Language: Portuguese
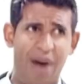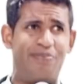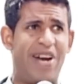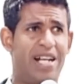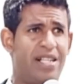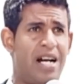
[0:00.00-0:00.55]
a
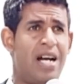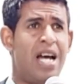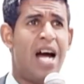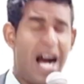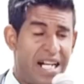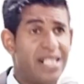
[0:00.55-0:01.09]
pedra,
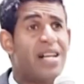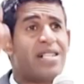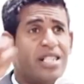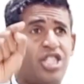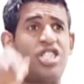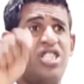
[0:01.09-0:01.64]
ainda
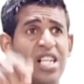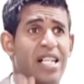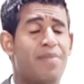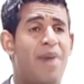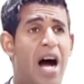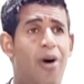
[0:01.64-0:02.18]
que
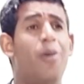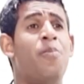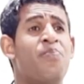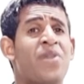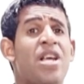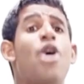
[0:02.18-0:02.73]
cheire mal,
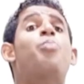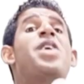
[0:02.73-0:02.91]
eu